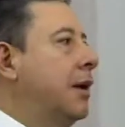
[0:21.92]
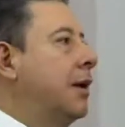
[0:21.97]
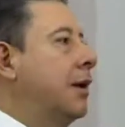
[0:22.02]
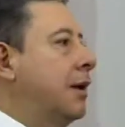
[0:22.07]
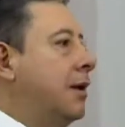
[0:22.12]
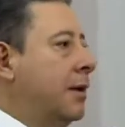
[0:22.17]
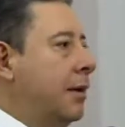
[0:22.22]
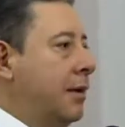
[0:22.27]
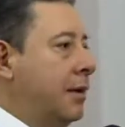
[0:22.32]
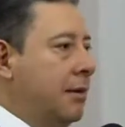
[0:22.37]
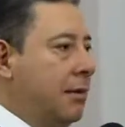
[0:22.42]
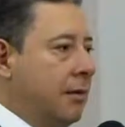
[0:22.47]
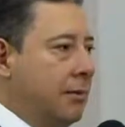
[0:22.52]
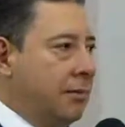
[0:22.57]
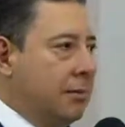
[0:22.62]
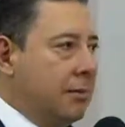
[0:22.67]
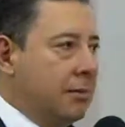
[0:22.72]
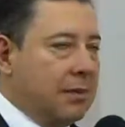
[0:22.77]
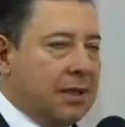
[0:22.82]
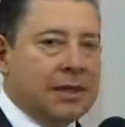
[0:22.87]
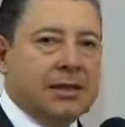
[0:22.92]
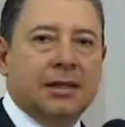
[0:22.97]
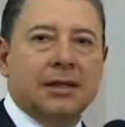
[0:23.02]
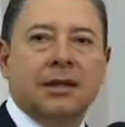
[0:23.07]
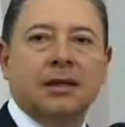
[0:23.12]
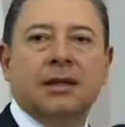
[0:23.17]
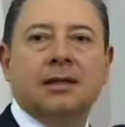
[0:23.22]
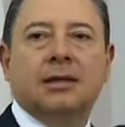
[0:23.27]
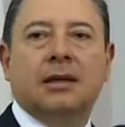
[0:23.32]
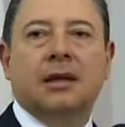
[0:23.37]
Eh,
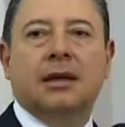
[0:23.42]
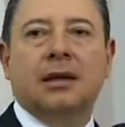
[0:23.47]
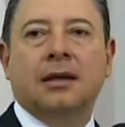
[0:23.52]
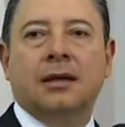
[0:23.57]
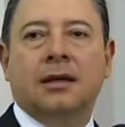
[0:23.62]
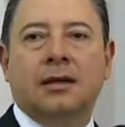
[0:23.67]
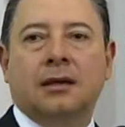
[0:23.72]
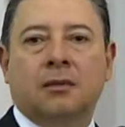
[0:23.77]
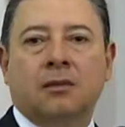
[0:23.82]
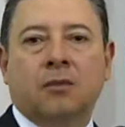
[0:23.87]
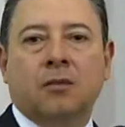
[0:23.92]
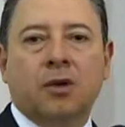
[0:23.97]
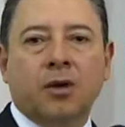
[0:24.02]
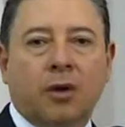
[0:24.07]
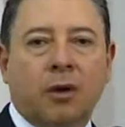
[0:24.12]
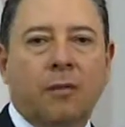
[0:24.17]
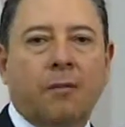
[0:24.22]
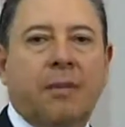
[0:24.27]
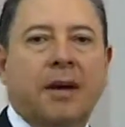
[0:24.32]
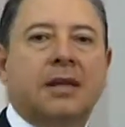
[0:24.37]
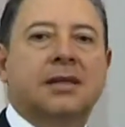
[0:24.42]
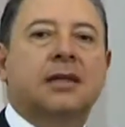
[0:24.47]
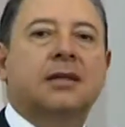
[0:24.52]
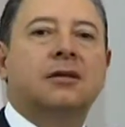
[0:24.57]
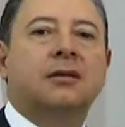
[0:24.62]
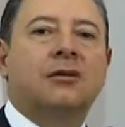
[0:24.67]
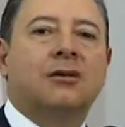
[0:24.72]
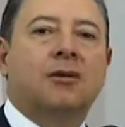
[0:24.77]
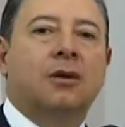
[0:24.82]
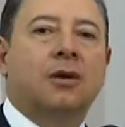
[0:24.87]
decirles que muy
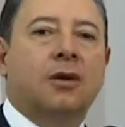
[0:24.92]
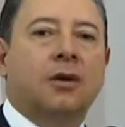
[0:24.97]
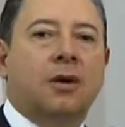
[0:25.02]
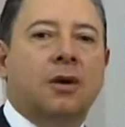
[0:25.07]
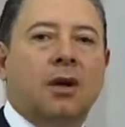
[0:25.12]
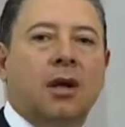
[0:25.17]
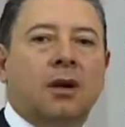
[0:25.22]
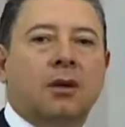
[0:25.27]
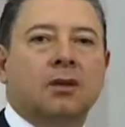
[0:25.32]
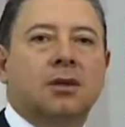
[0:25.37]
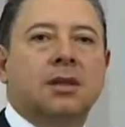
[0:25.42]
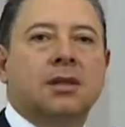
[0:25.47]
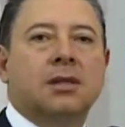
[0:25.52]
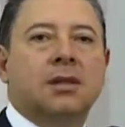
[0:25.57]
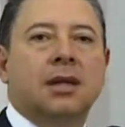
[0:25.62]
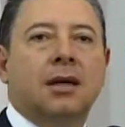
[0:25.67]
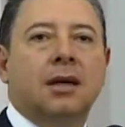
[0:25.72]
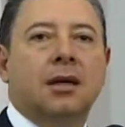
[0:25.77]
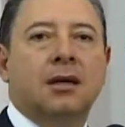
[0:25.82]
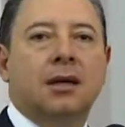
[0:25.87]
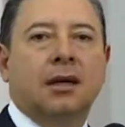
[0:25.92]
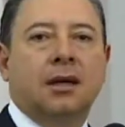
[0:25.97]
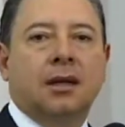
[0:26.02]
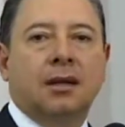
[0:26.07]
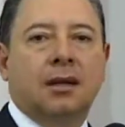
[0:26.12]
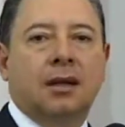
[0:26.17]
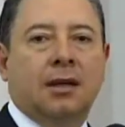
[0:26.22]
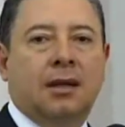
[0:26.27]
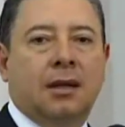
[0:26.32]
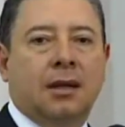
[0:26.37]
complacido hoy con la noticia
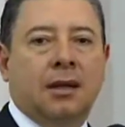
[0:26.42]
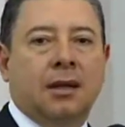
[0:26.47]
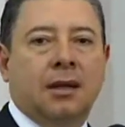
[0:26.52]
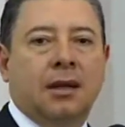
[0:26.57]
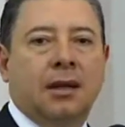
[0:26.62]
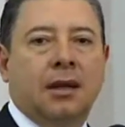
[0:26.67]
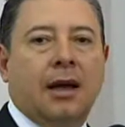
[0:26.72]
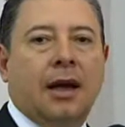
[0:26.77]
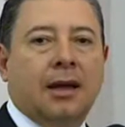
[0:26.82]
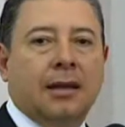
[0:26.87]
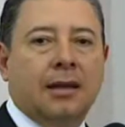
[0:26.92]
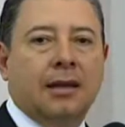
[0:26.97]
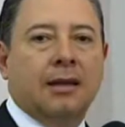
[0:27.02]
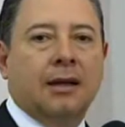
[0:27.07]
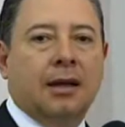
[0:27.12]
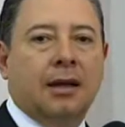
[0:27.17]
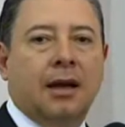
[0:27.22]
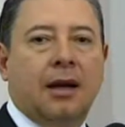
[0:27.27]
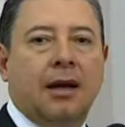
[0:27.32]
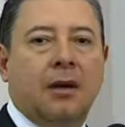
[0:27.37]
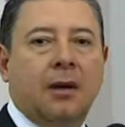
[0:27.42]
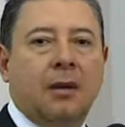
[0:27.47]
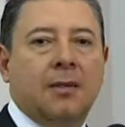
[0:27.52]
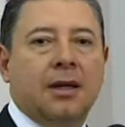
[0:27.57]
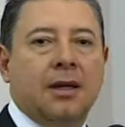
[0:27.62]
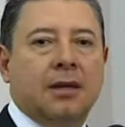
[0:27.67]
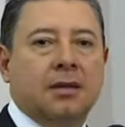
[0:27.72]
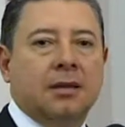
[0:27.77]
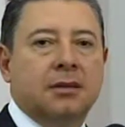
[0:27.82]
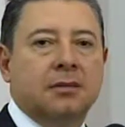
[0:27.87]
de que hayan declarado a
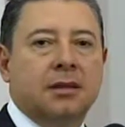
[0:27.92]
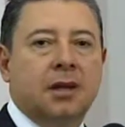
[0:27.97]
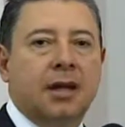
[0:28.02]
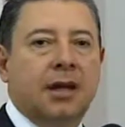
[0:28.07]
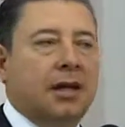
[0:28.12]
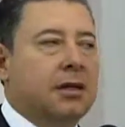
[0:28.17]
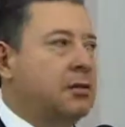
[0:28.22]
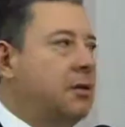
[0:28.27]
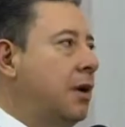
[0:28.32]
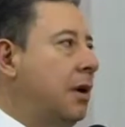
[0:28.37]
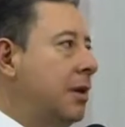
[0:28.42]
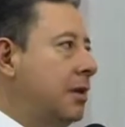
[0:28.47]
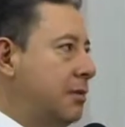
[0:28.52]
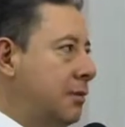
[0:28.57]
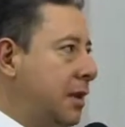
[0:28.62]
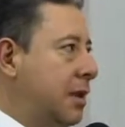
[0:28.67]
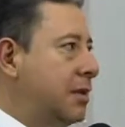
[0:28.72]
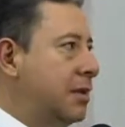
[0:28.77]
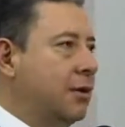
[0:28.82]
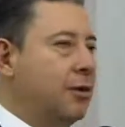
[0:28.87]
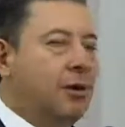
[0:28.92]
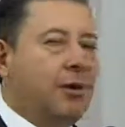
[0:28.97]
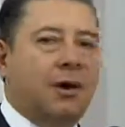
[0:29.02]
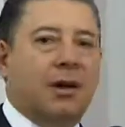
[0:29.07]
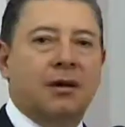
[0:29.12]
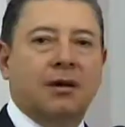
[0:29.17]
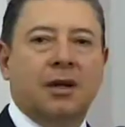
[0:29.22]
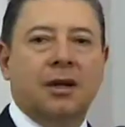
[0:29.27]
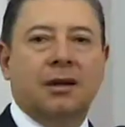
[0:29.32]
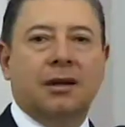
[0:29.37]
Medellín una de las ciudades más
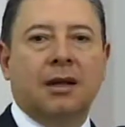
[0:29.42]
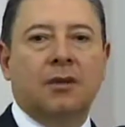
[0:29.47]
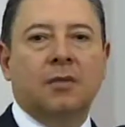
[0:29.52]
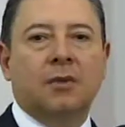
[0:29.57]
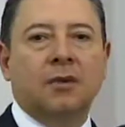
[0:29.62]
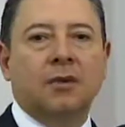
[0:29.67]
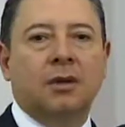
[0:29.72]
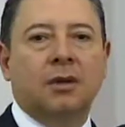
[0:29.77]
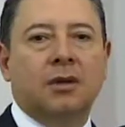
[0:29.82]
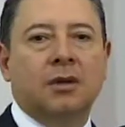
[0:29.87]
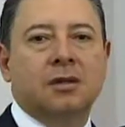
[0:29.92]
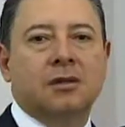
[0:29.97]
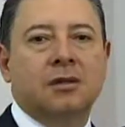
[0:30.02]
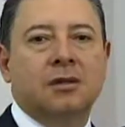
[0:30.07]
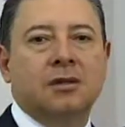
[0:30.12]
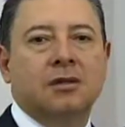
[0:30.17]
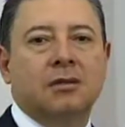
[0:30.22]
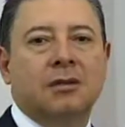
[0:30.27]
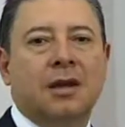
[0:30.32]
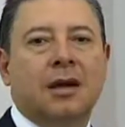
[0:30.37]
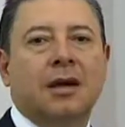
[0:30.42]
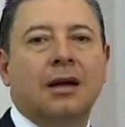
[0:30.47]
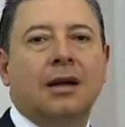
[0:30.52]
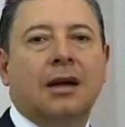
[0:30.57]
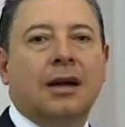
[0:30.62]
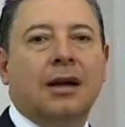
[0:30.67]
innovadoras del mundo. Eso es una